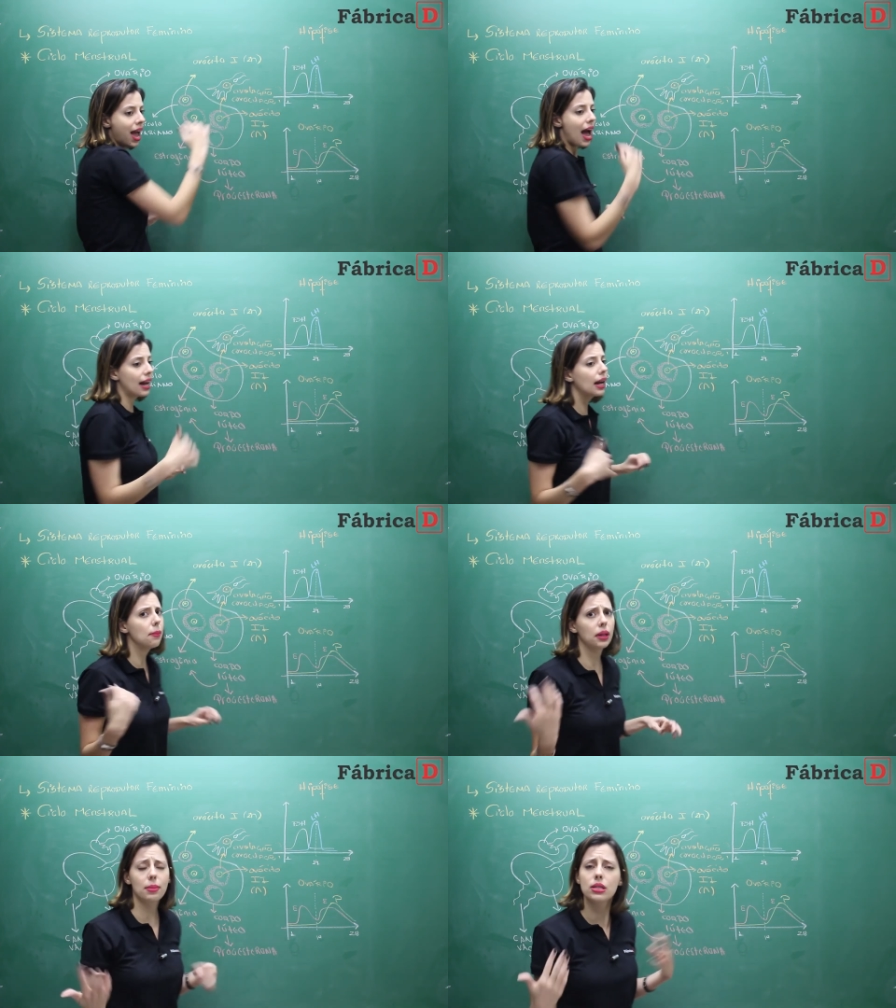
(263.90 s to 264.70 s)
Ah,
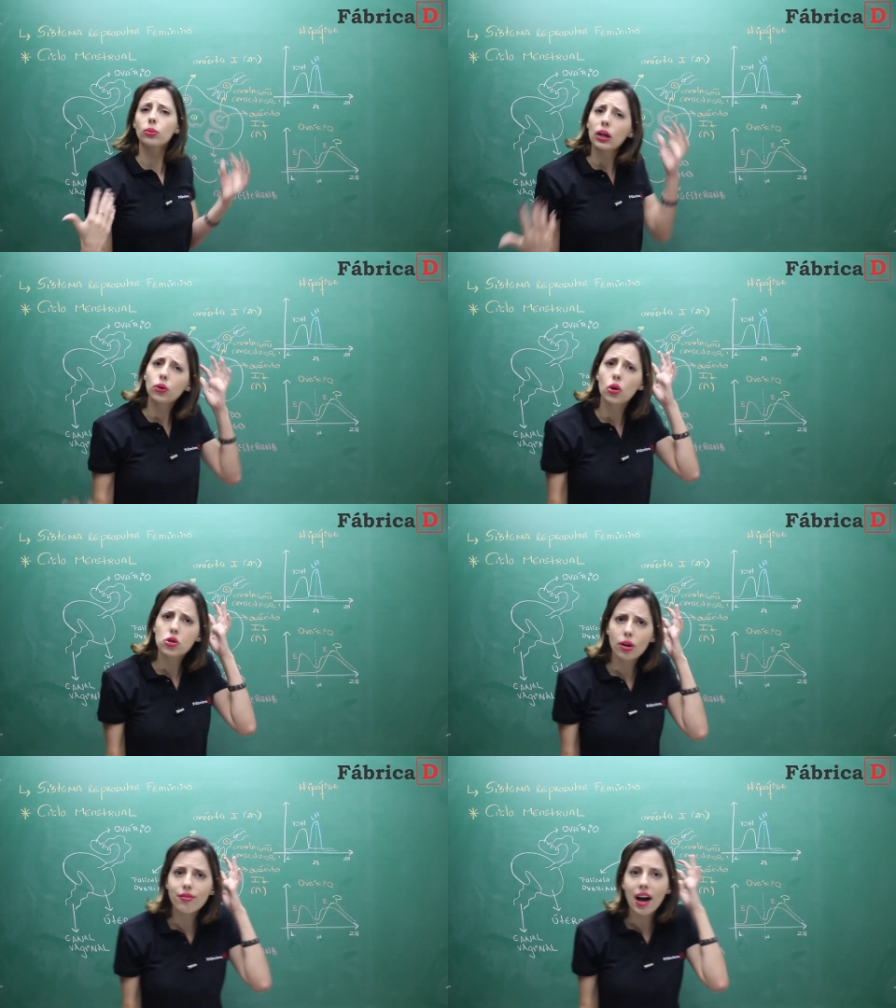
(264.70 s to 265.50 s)
Camila, mas eu tenho
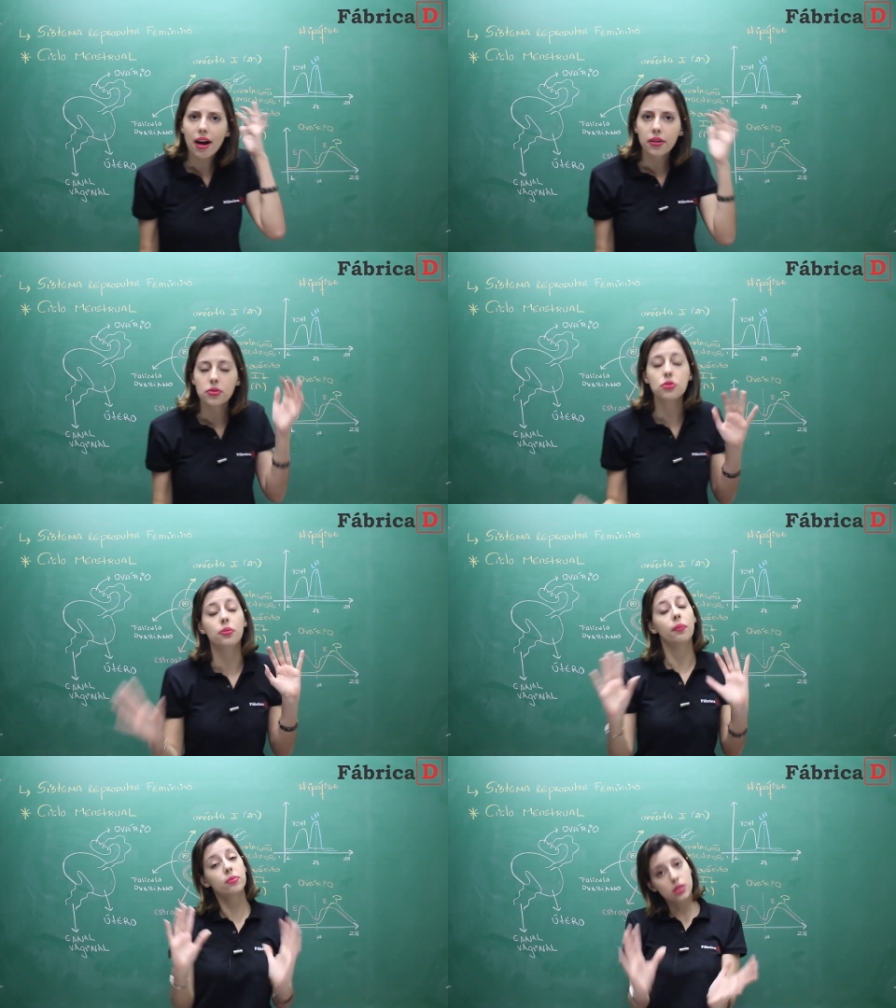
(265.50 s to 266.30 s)
dois
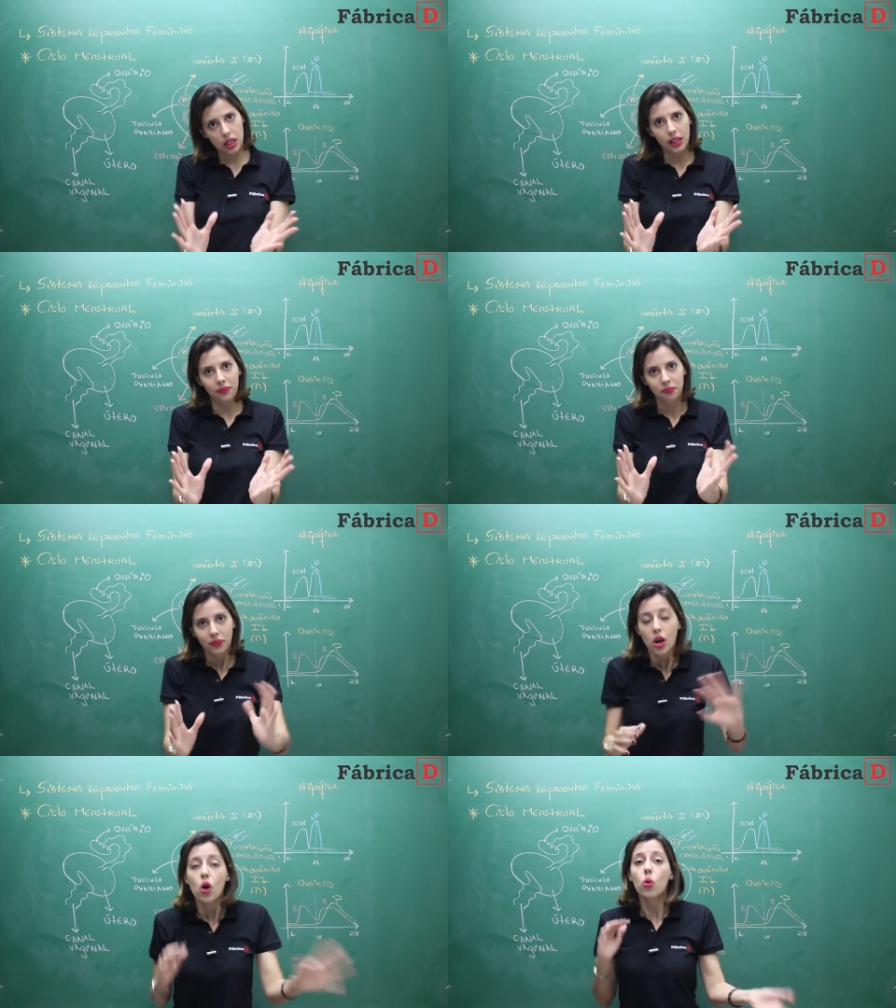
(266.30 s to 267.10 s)
ovários. Sim,
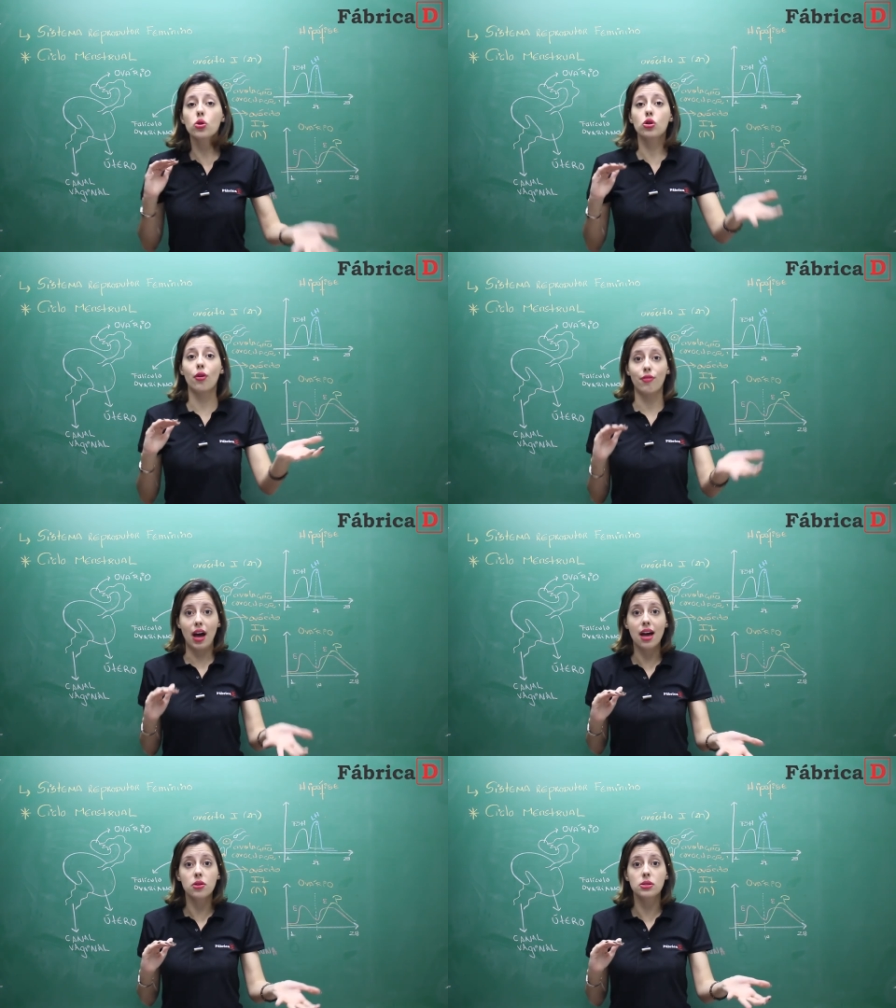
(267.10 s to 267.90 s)
os
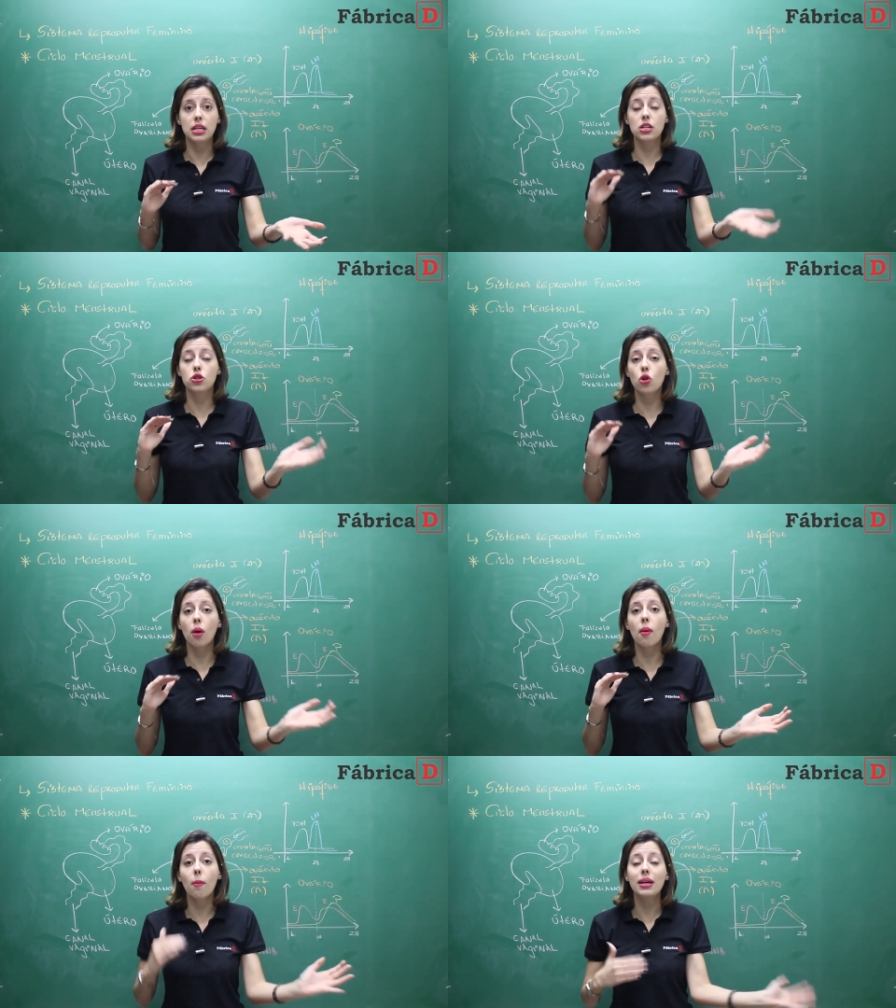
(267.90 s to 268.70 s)
ovários eles
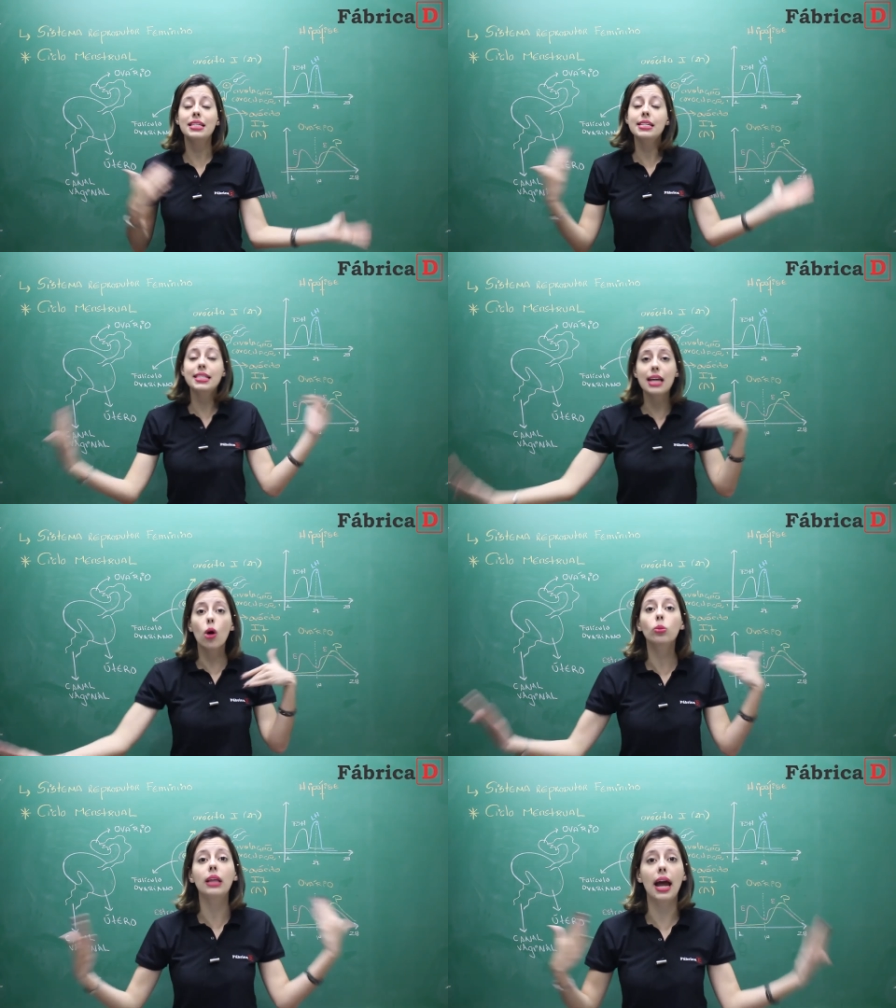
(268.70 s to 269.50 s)
normalmente se
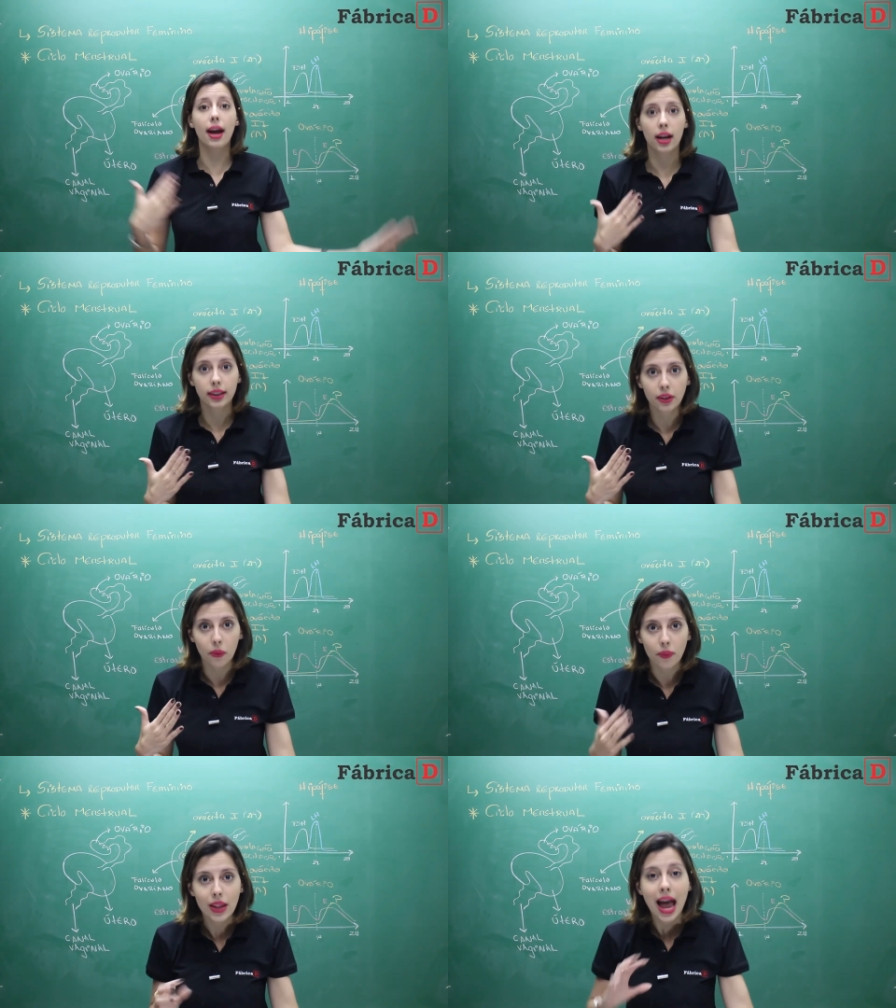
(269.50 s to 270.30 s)

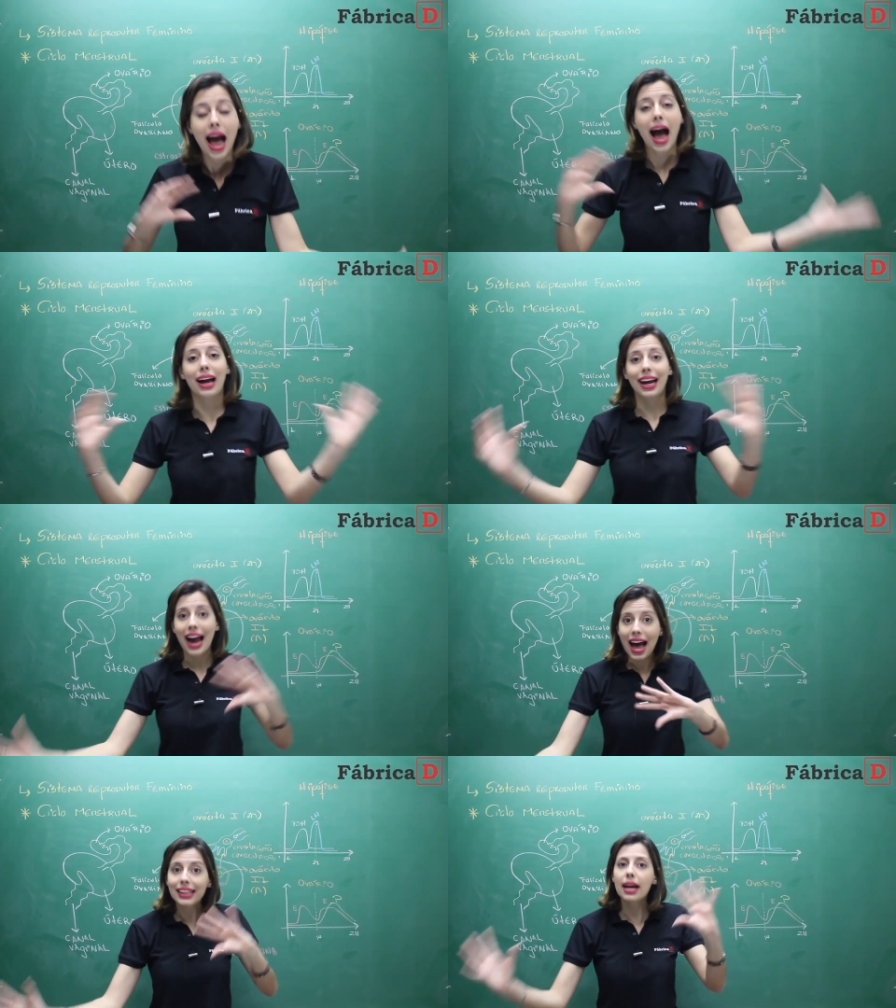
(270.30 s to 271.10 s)
alternam. A
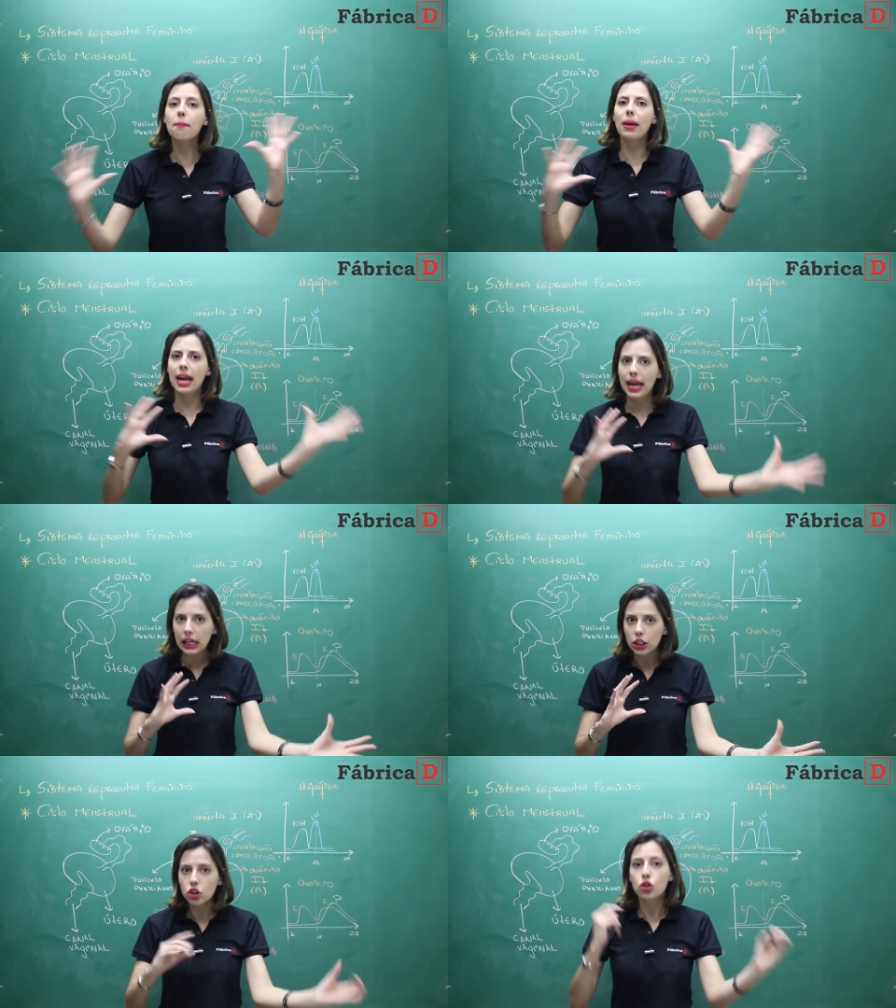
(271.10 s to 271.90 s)
cada
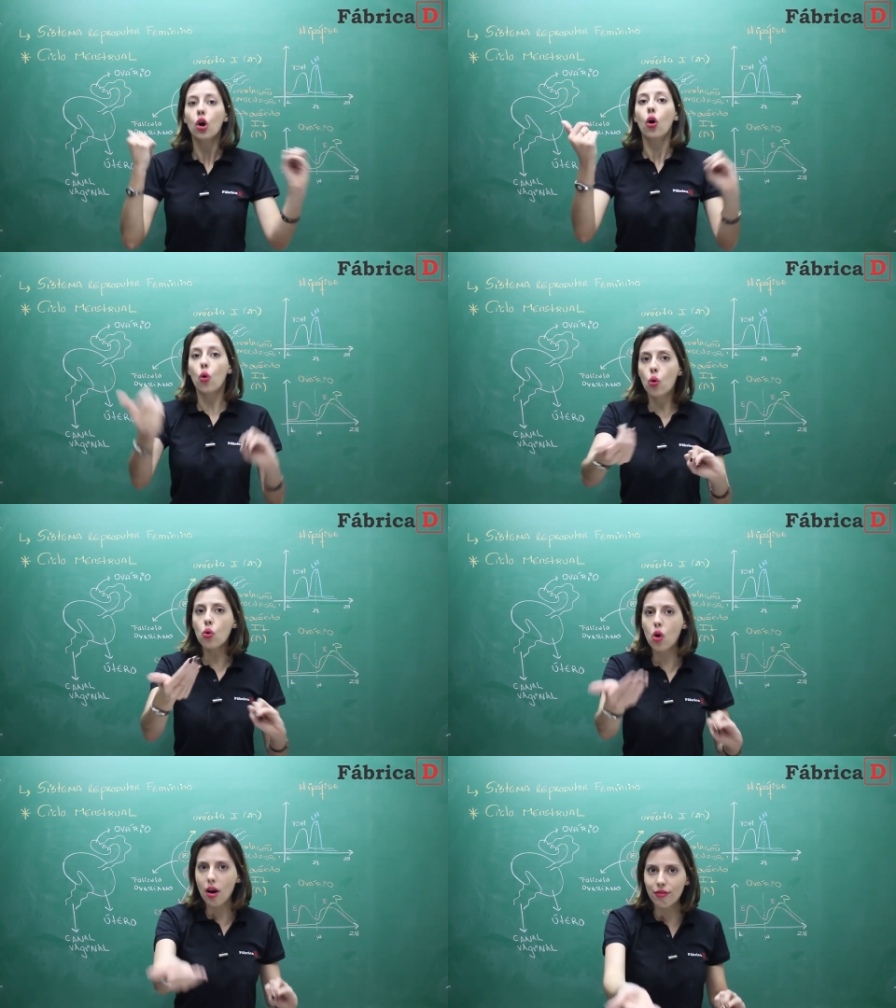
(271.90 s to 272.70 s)
mês,
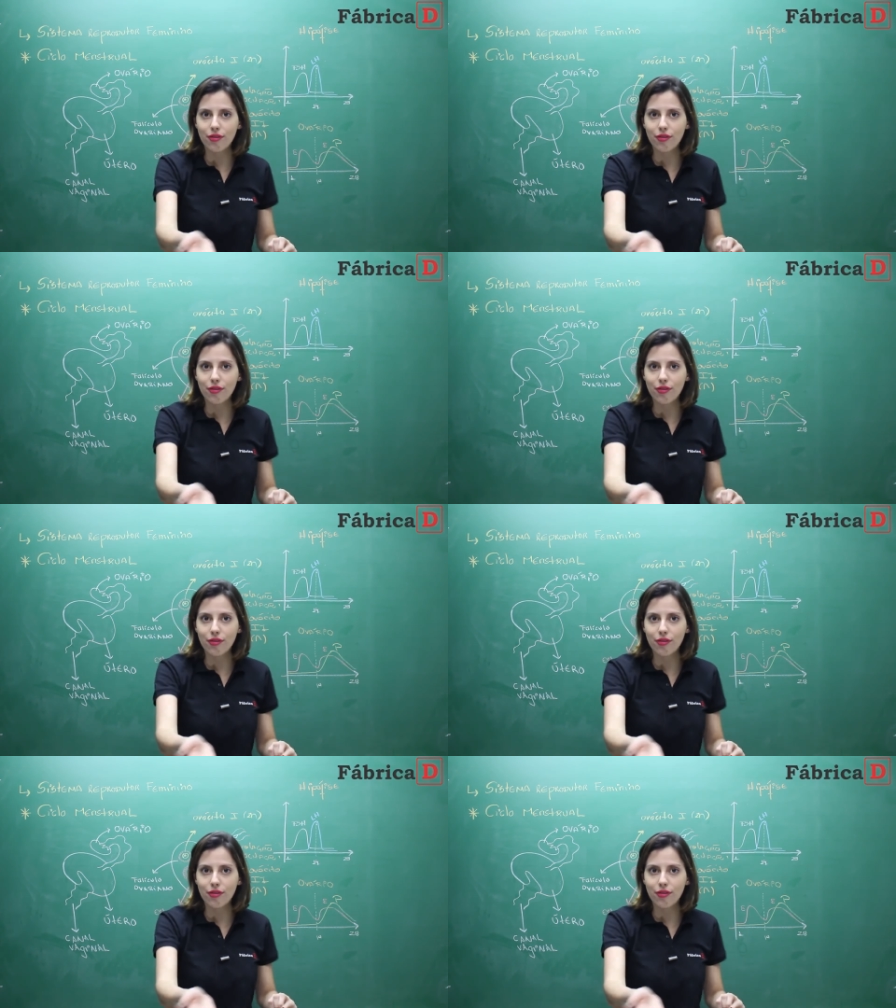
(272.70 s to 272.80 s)
um